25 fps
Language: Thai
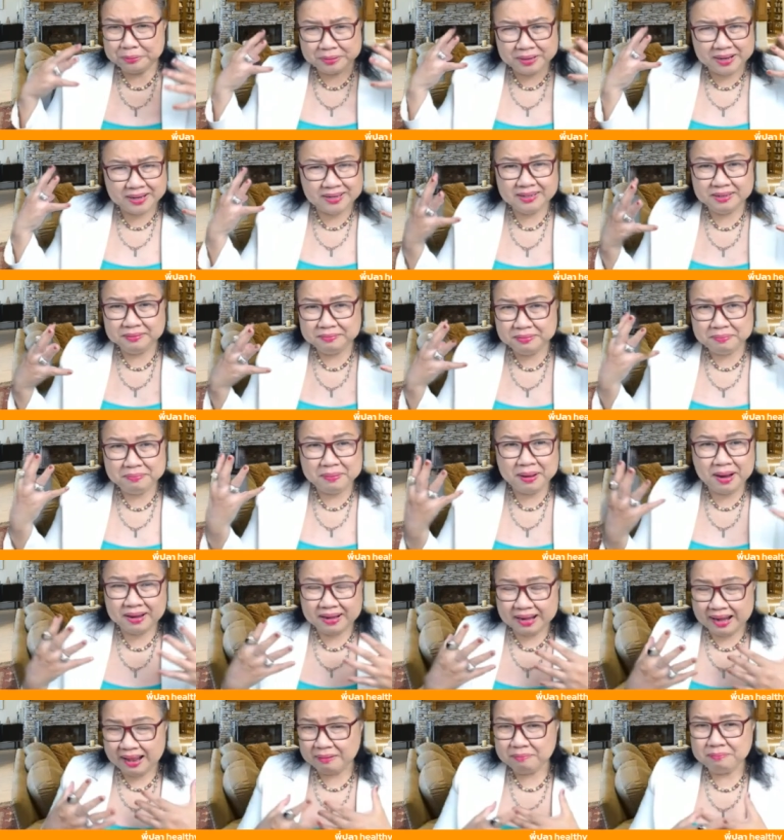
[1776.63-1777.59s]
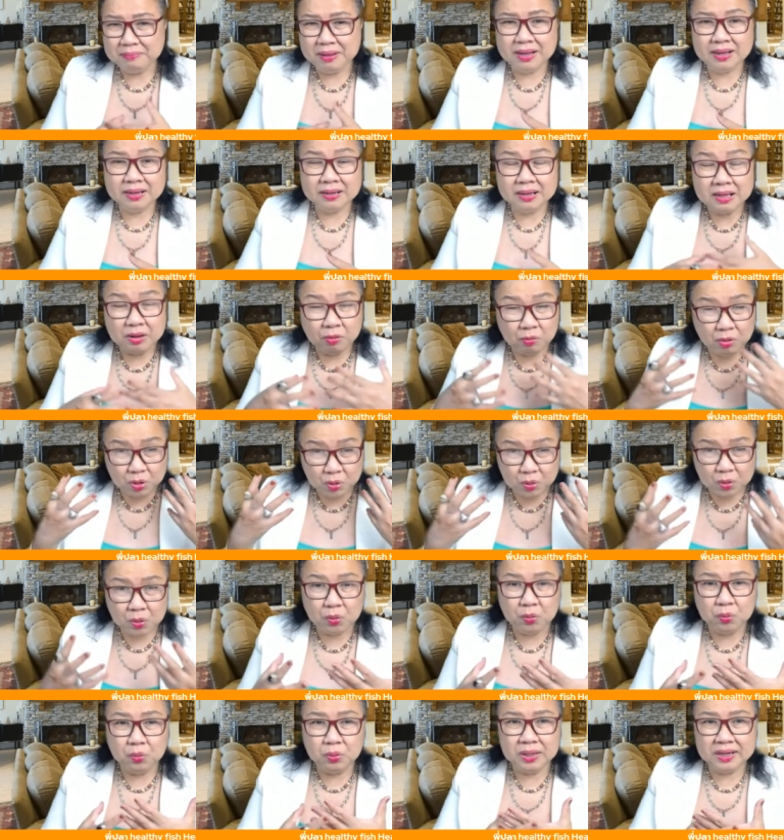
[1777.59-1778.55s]
ท่านหนึ่งพี่ปารักมากเรียกว่าค
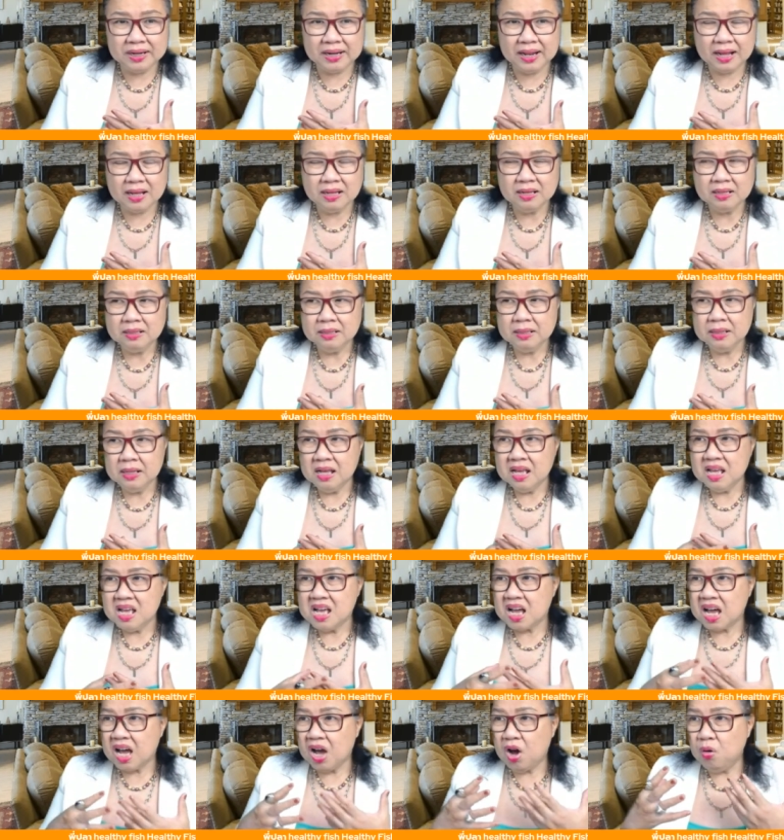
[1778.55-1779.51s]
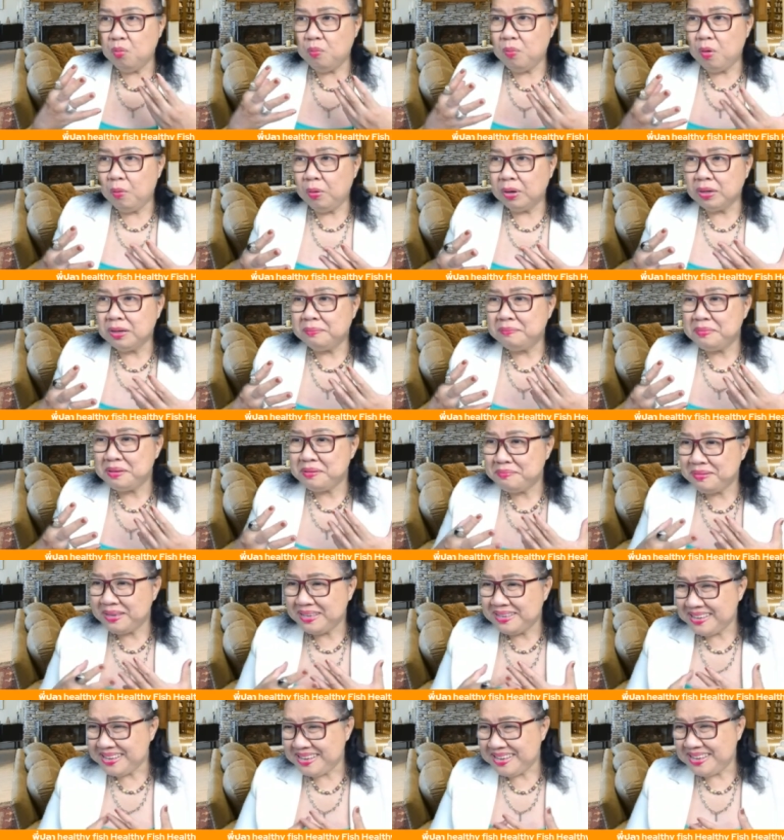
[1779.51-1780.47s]
รูเลยนะเขาบอกว่าทำไม
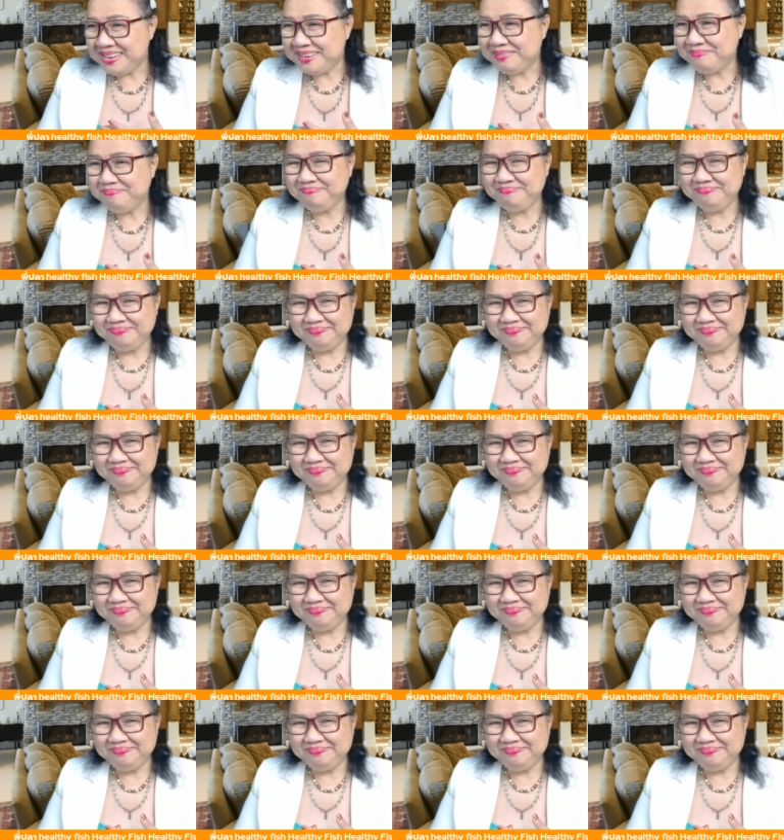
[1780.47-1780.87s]
ไม่ยิ้ม